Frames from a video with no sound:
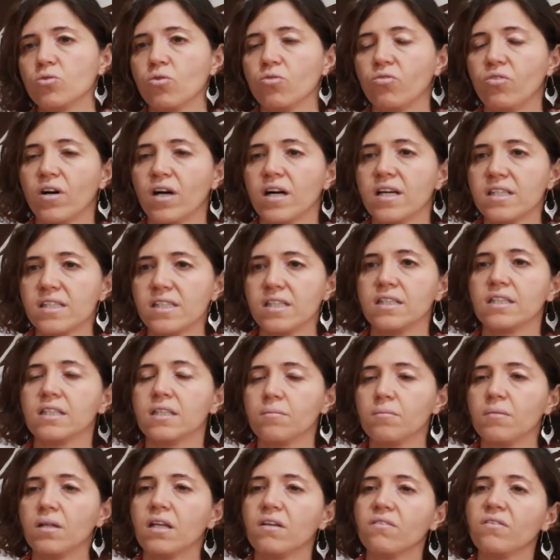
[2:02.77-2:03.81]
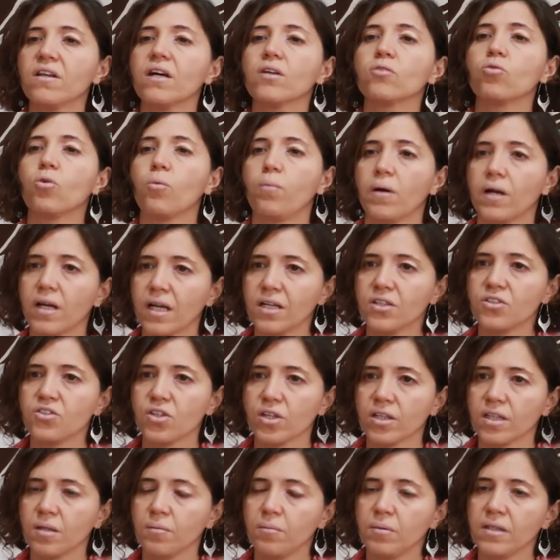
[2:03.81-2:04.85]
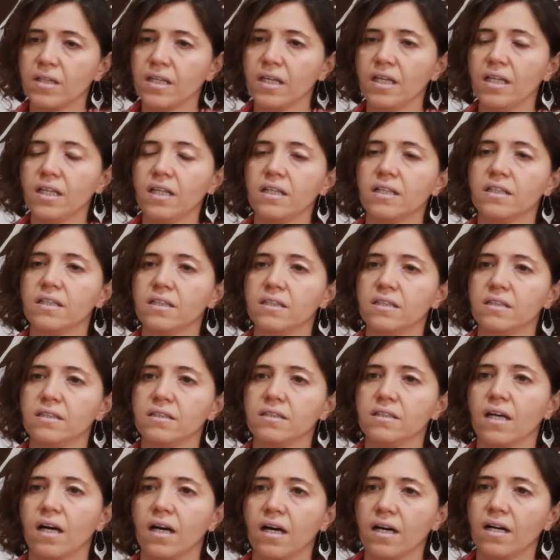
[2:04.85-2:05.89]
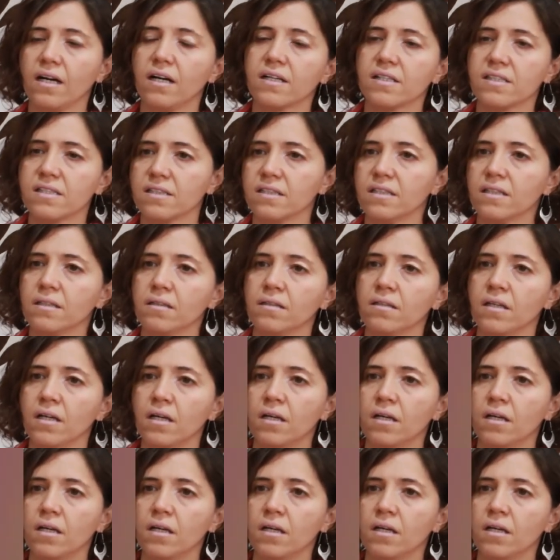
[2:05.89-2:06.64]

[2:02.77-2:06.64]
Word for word: o faiz indirimleri falan toparlanacak gibi değil. E, yani aksine